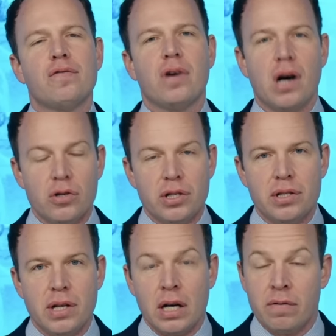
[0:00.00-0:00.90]

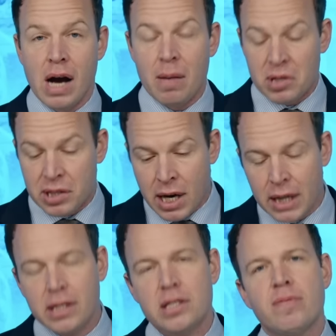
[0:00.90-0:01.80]
vorausgesagt. Wir haben
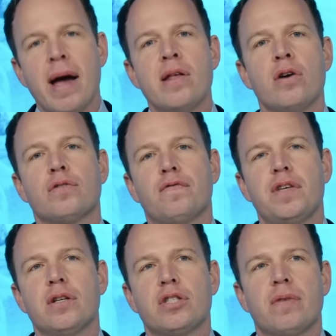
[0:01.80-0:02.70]
gesagt, dass
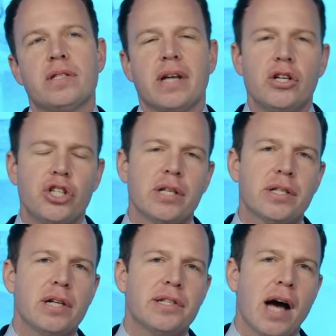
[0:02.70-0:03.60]
2024 ein
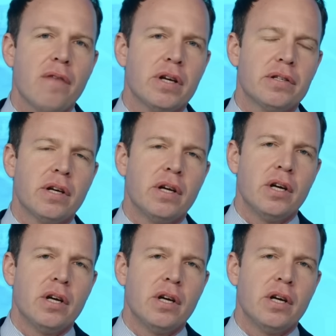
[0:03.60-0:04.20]
Schicksalsjahr wird.